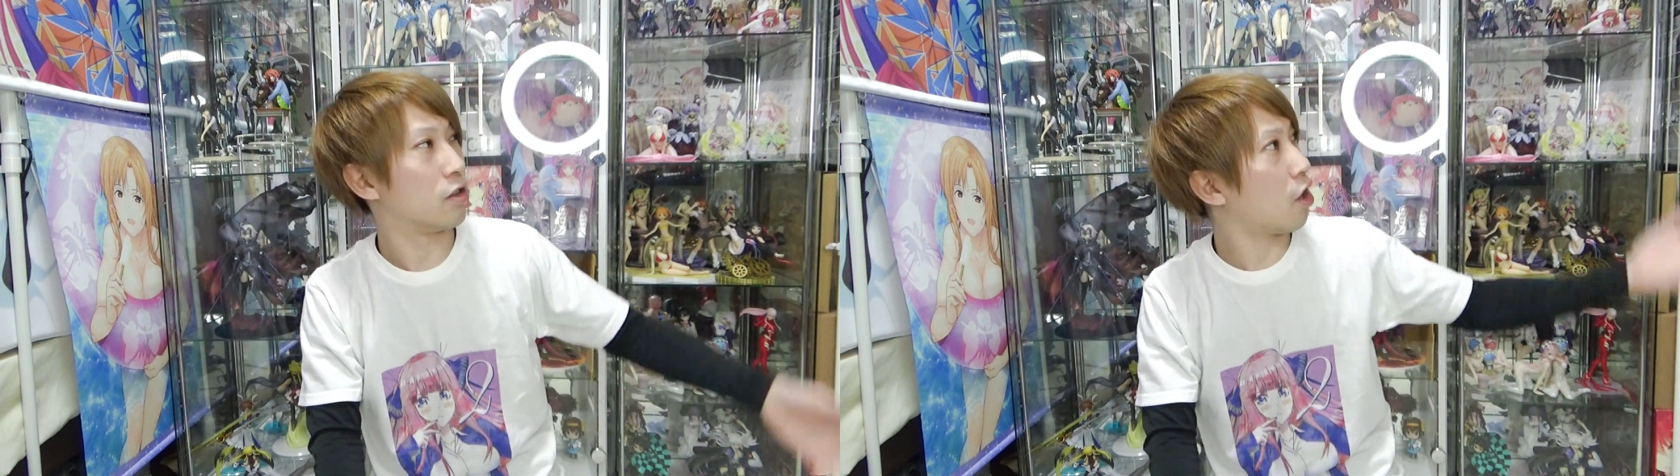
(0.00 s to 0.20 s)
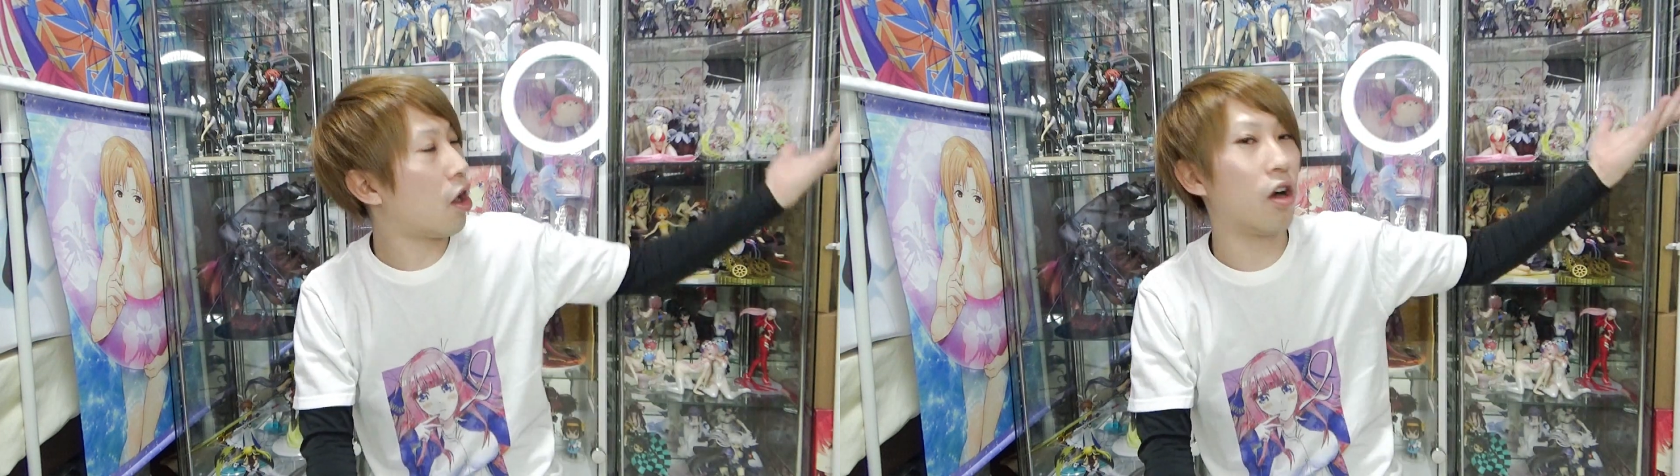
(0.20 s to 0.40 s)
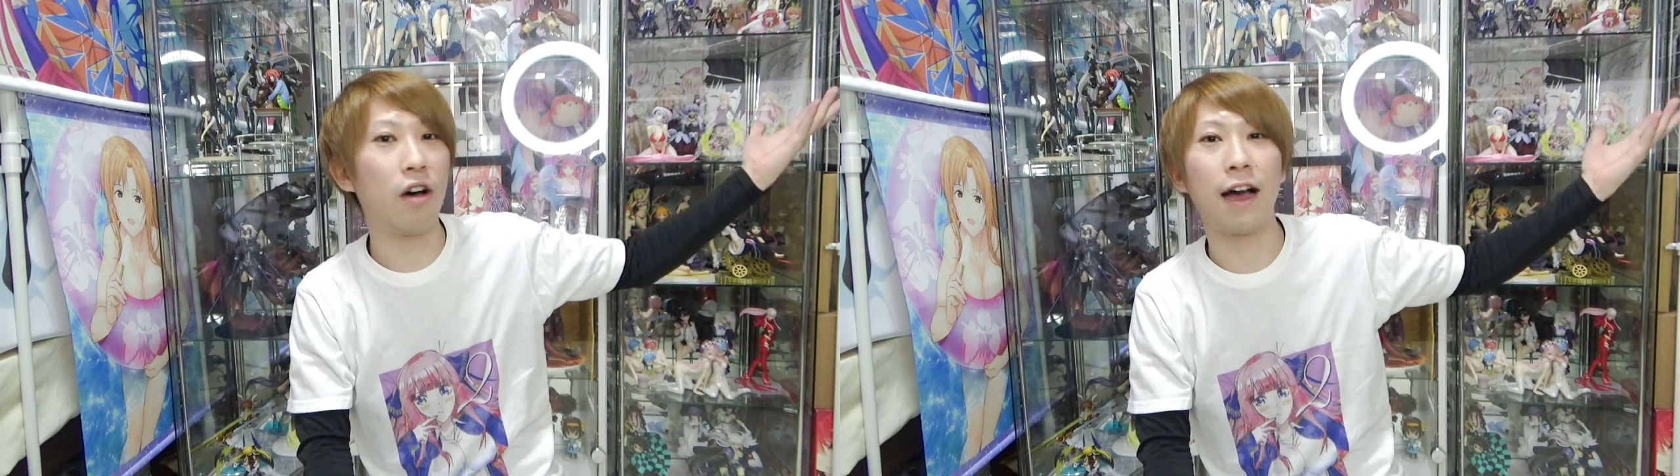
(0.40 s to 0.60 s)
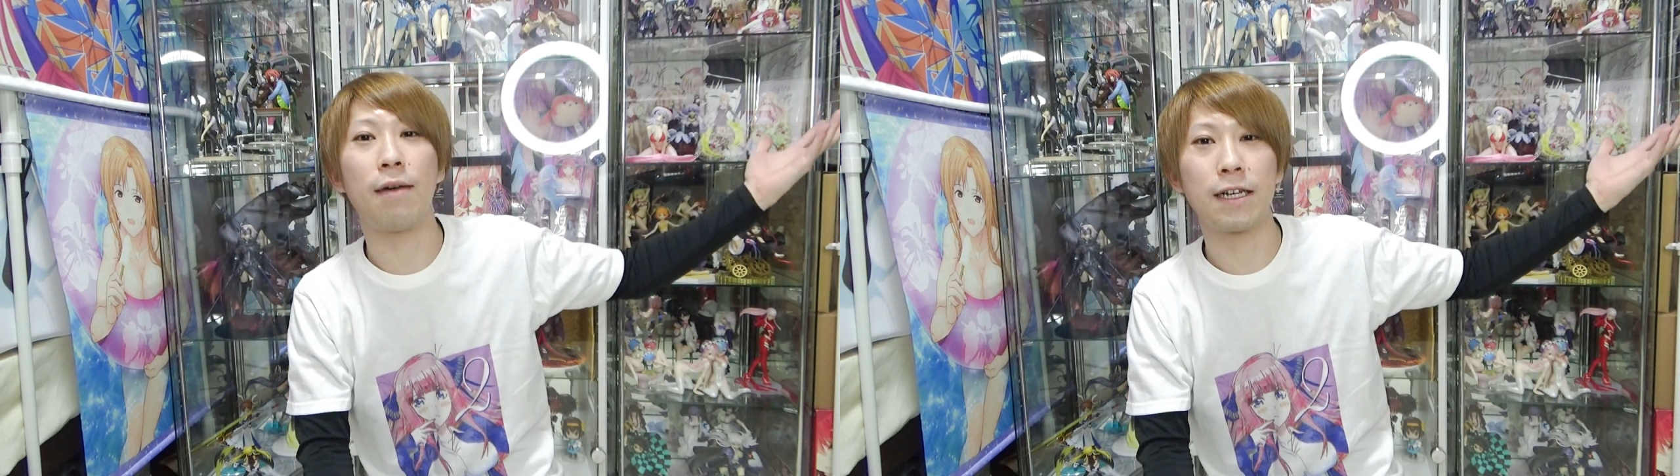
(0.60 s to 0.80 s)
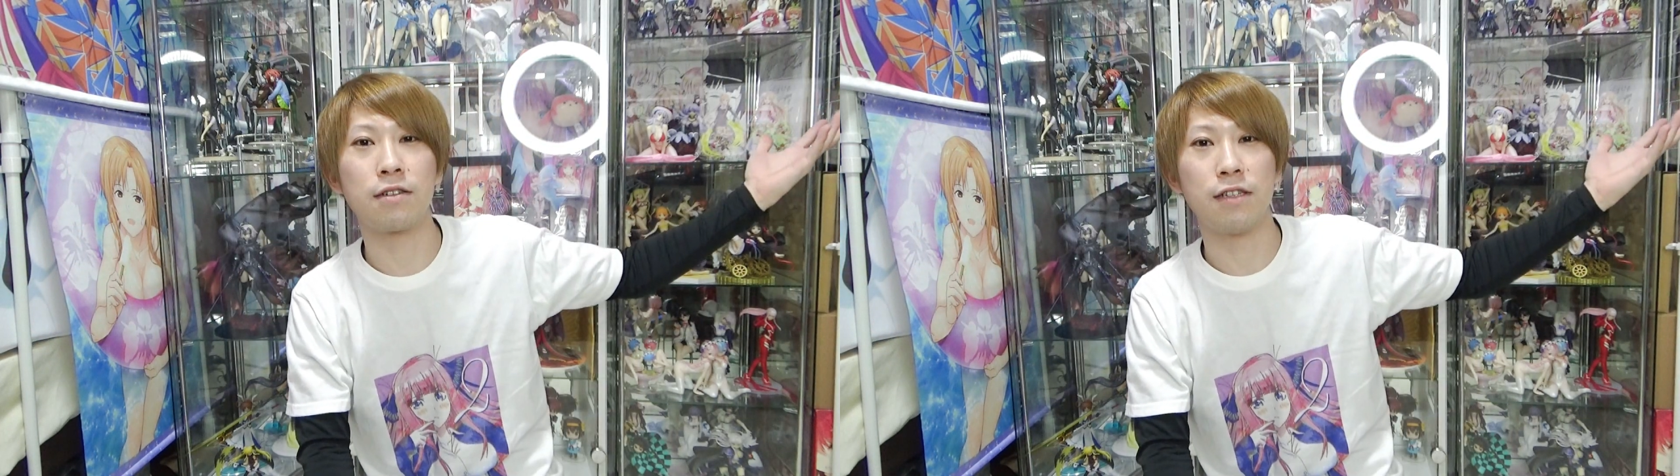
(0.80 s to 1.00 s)
ドーンあ
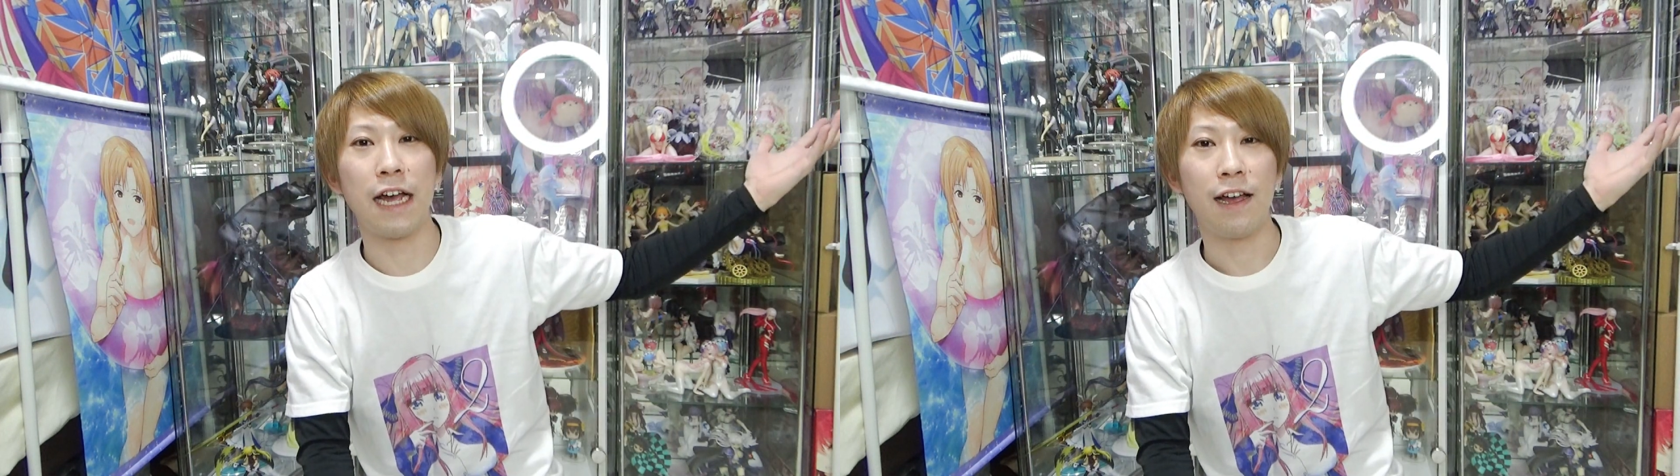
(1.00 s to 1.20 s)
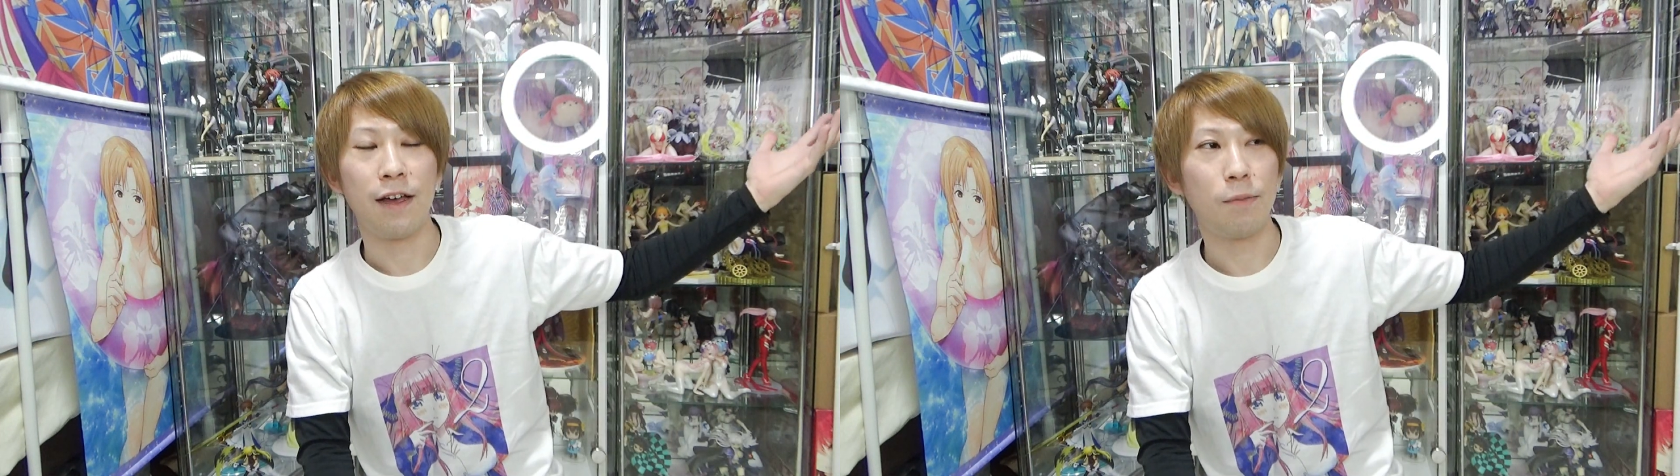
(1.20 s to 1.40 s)
げますんで。